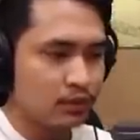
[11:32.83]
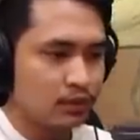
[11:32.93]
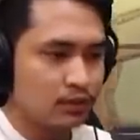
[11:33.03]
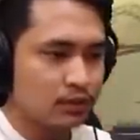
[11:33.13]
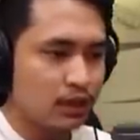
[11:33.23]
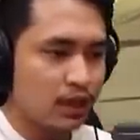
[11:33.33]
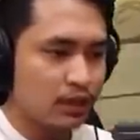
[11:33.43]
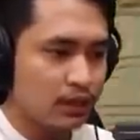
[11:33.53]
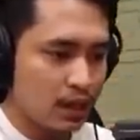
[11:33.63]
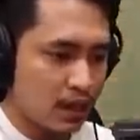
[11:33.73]
Sekali
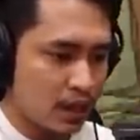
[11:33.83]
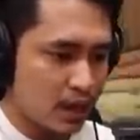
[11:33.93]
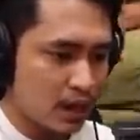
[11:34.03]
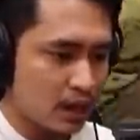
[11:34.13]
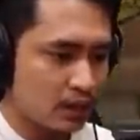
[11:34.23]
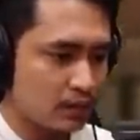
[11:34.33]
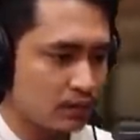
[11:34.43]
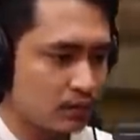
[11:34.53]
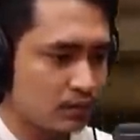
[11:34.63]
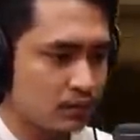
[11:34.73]
lagi dah.
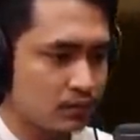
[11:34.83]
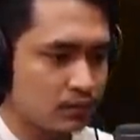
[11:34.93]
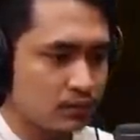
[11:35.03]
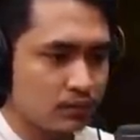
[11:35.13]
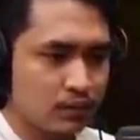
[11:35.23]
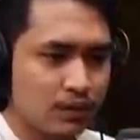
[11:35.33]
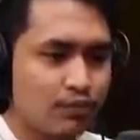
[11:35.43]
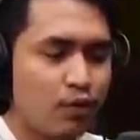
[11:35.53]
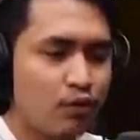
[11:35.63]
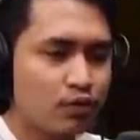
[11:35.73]
Ini
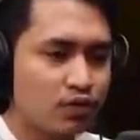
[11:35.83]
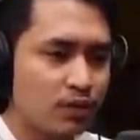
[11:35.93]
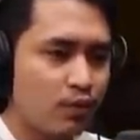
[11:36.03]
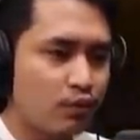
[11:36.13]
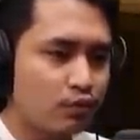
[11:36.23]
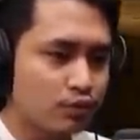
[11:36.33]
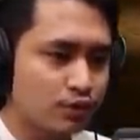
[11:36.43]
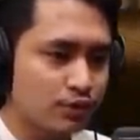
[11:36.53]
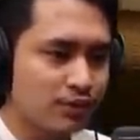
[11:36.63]
bonus nih, bonus.